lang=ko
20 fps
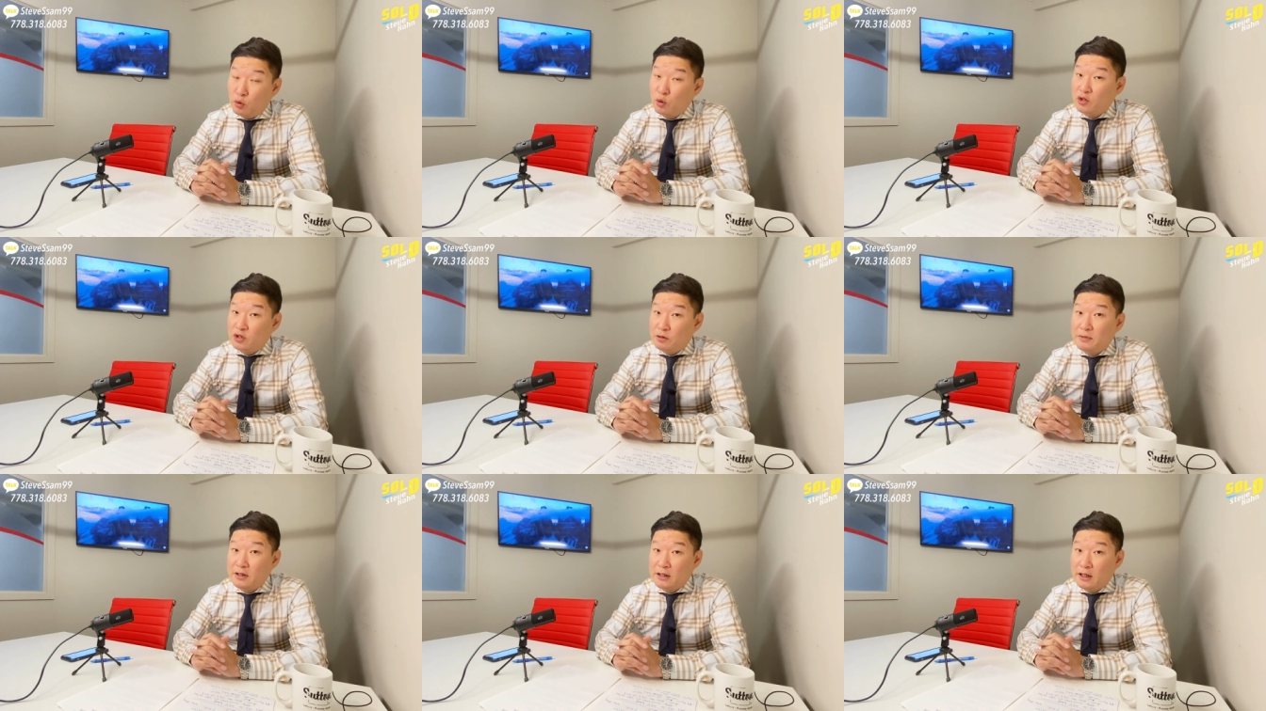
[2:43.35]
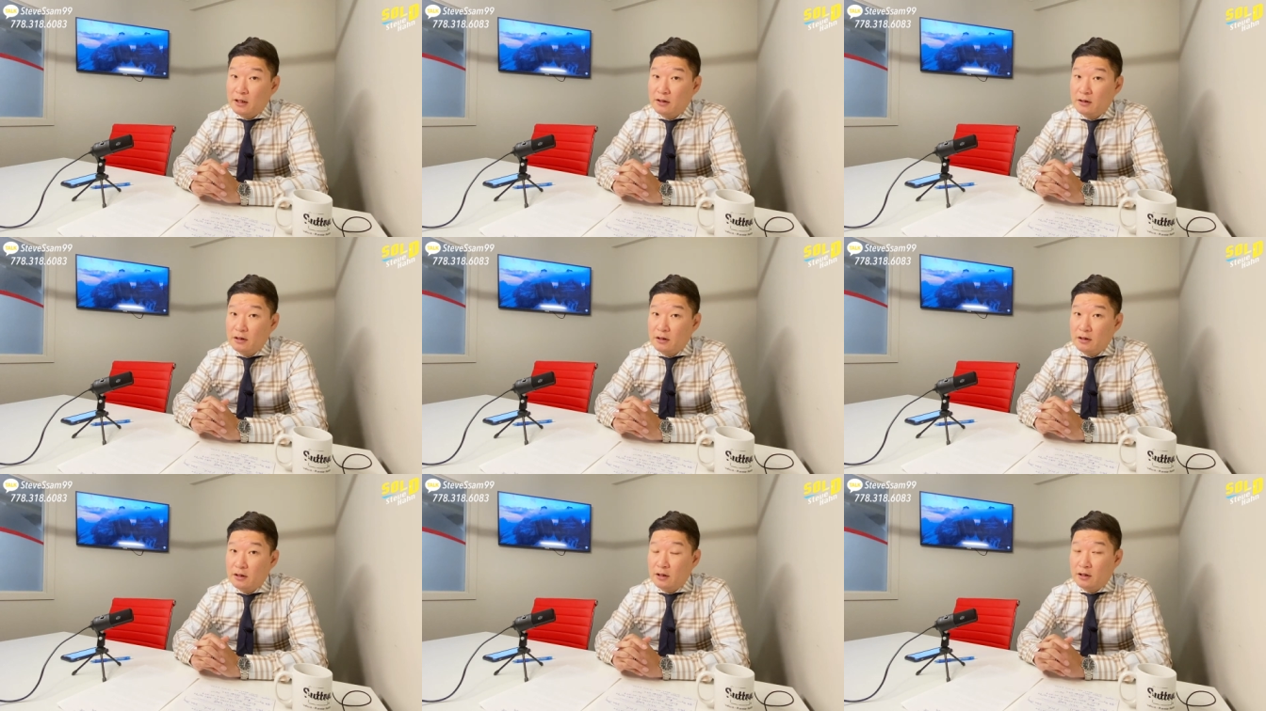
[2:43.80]
여집니다
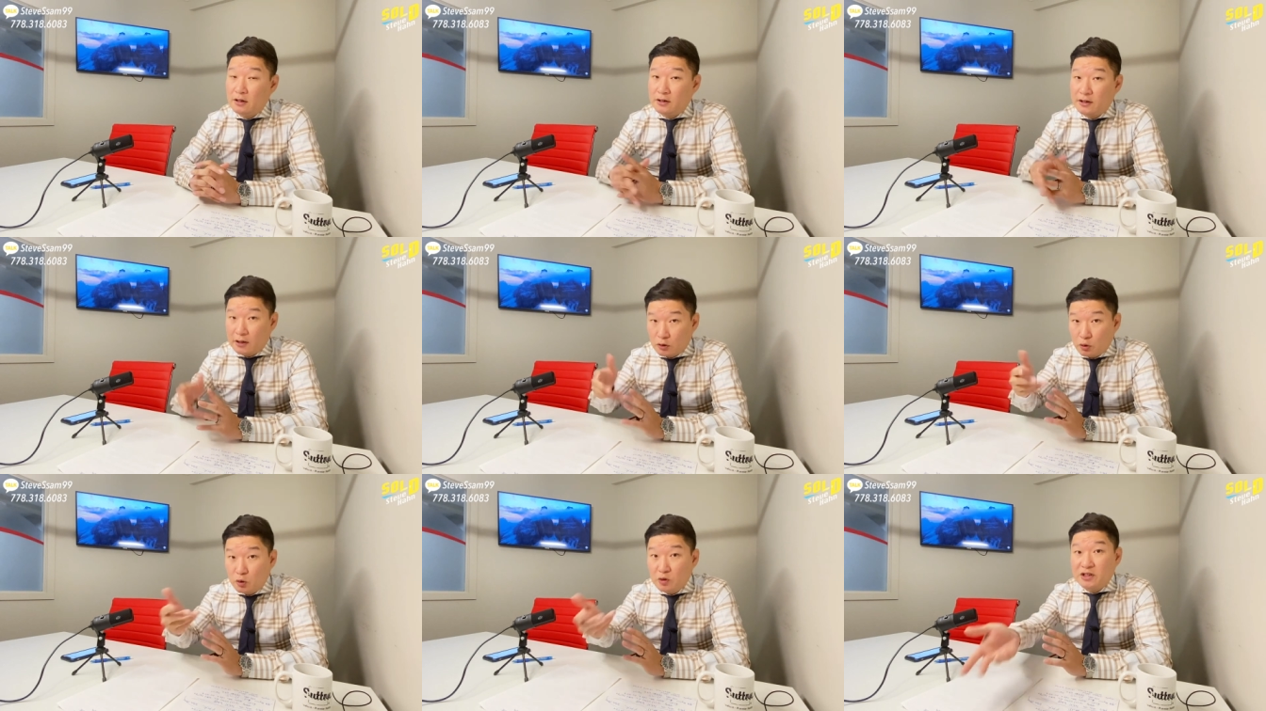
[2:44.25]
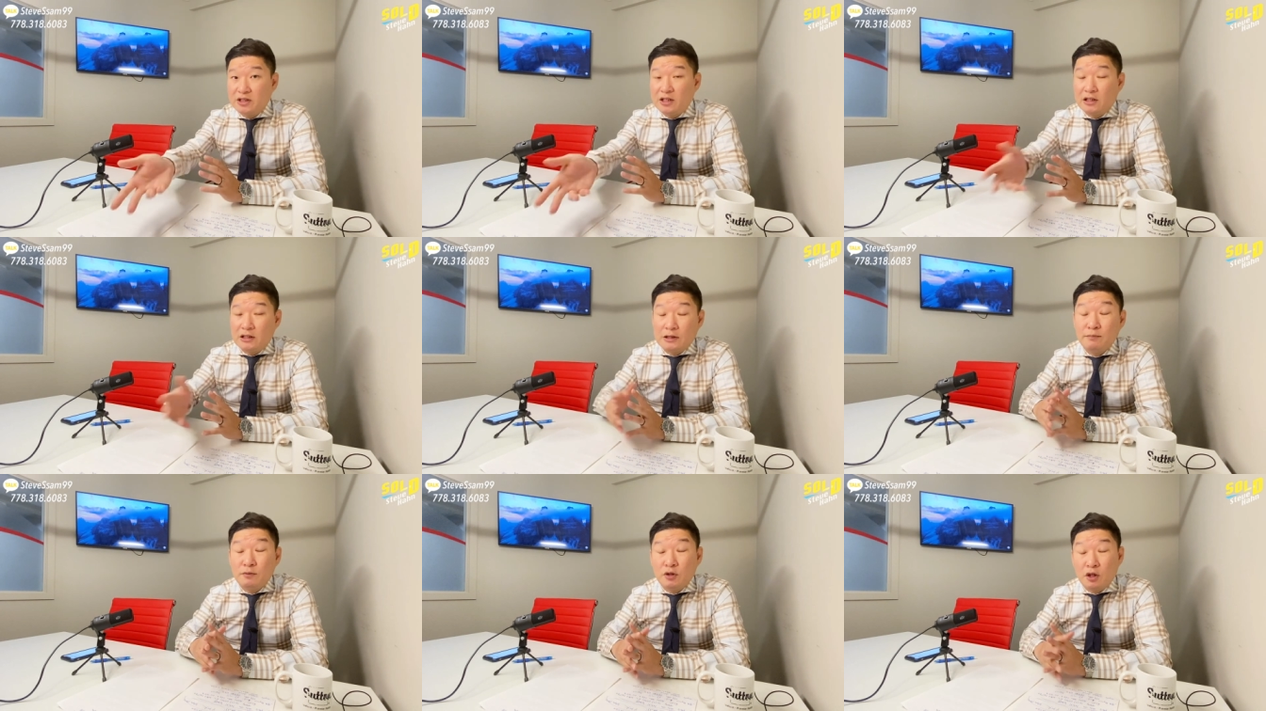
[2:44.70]
아, 제가 솔직한
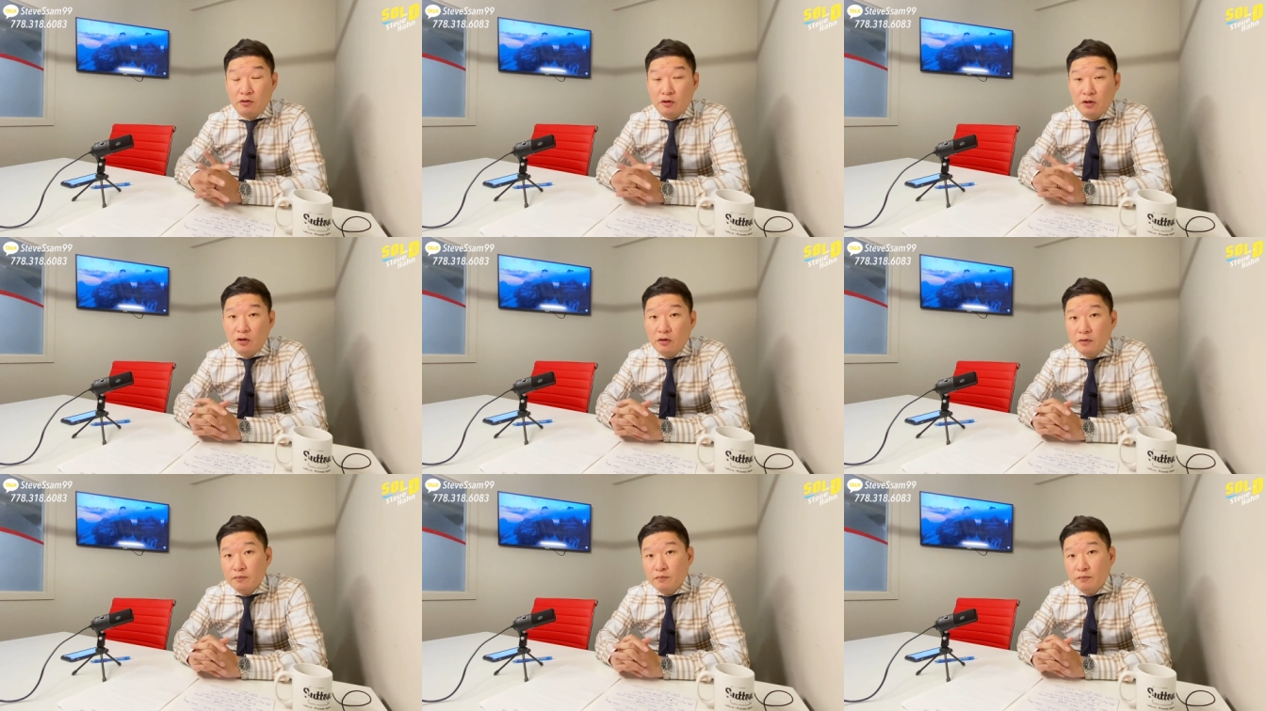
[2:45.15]
심정은요.